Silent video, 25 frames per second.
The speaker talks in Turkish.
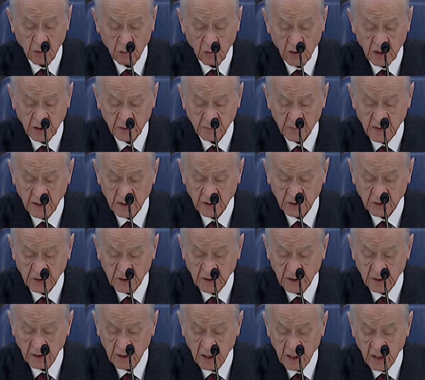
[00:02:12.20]
ulaşmak
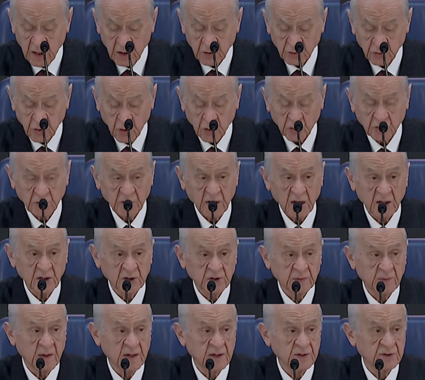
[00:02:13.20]
için çok
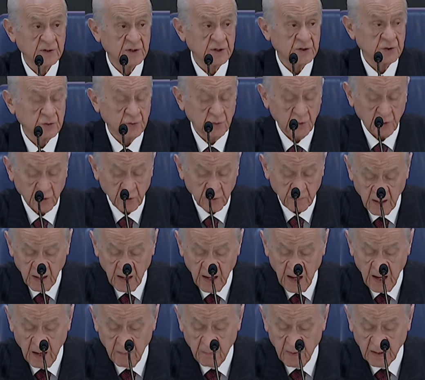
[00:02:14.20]
çalışmanızı istiyorum.
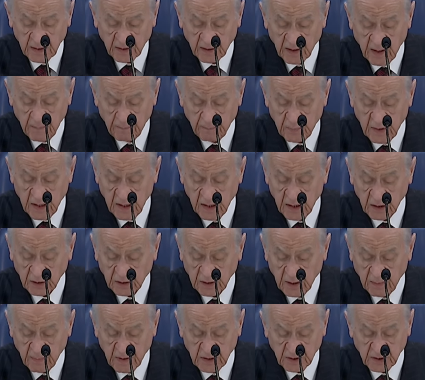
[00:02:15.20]
Elbette hep
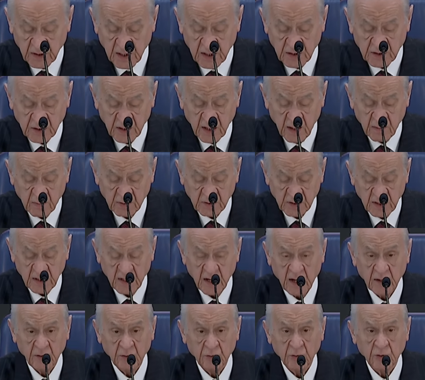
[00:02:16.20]
birlikte başaracağımızı
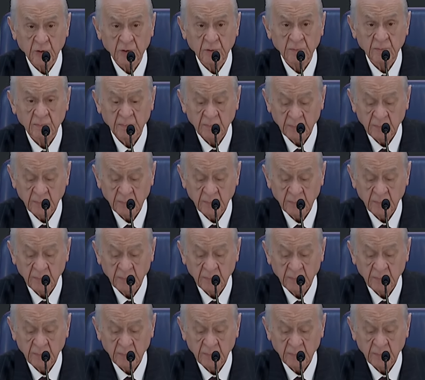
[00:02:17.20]
inanıyorum.